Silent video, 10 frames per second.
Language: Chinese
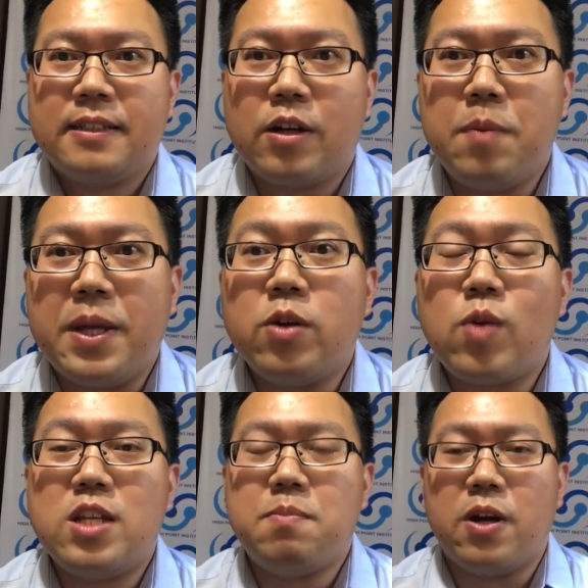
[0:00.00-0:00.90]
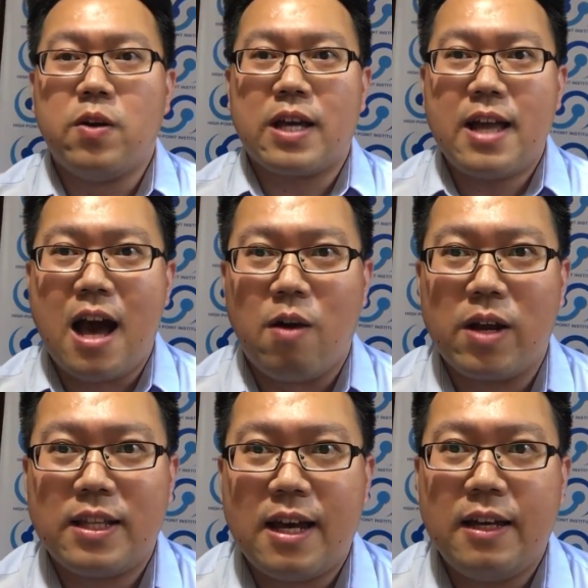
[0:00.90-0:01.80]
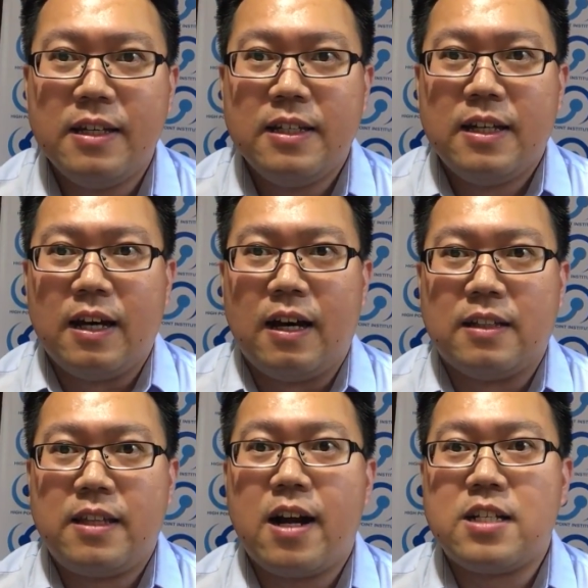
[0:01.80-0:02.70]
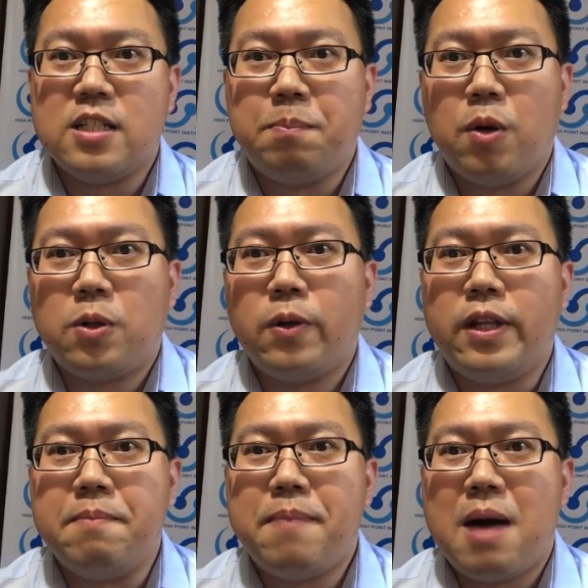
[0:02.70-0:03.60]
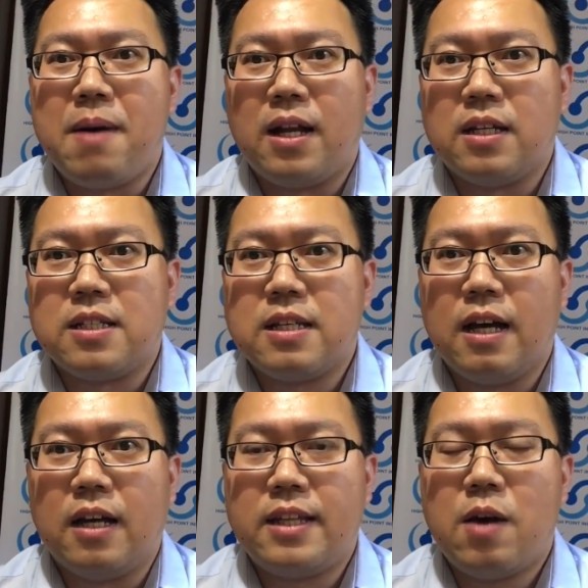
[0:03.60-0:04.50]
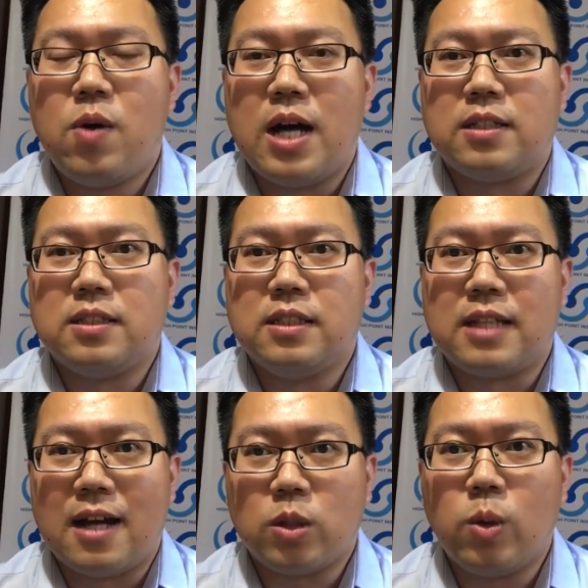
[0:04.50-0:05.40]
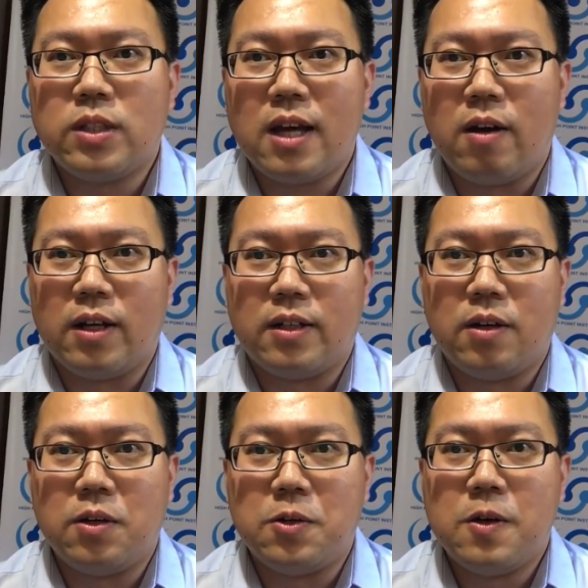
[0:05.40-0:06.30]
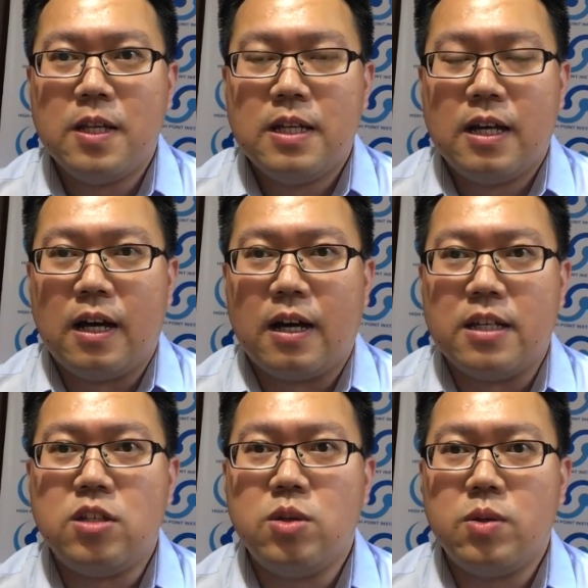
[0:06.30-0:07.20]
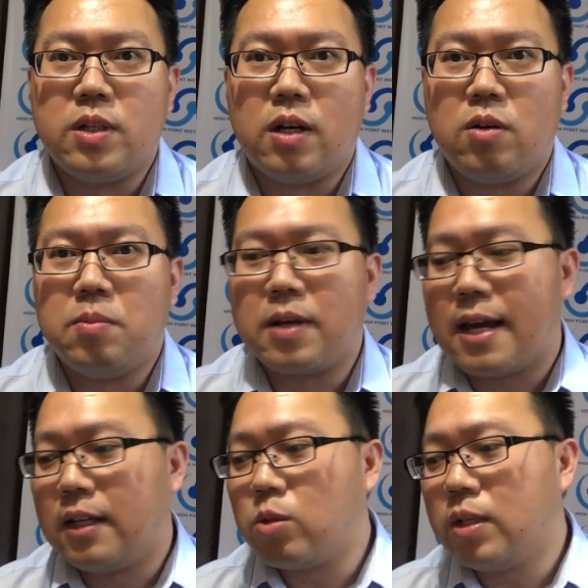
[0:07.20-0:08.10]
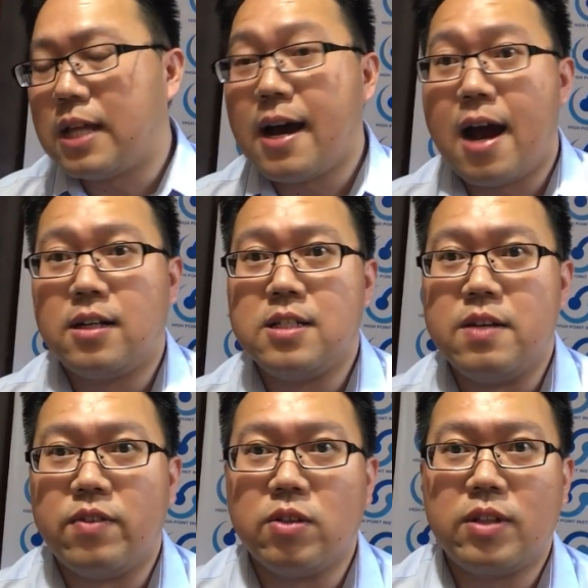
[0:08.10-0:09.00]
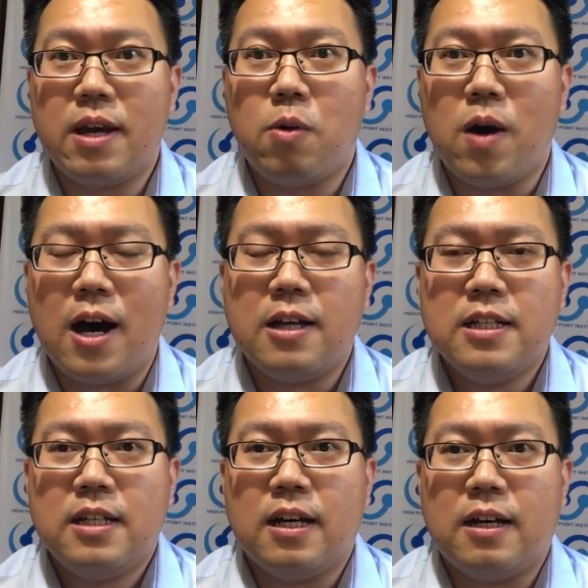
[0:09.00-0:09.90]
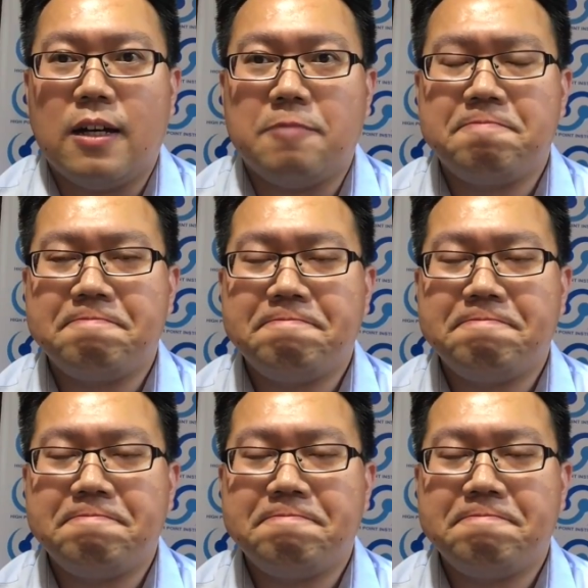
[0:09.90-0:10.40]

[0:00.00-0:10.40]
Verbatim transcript: 各位评论观众朋友，大家好。刚才呃，第二次拨通林爸爸的呃电话是打通掉了，然后呃很幸运，然后我们刚才通了大概二十几分钟电话。呃，